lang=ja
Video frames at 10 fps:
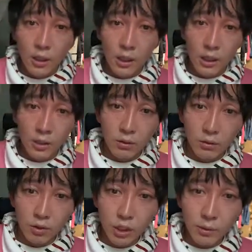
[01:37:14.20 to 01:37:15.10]
ら。うん、
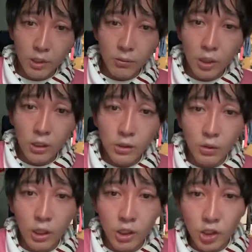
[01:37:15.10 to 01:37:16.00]
お茶爆もらっ
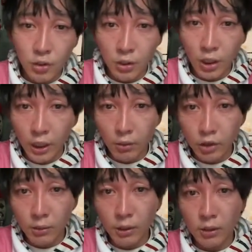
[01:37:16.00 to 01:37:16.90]
て終わりしよう。はい。
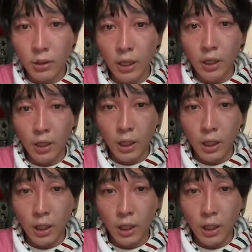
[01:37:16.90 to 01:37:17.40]
お茶爆ね。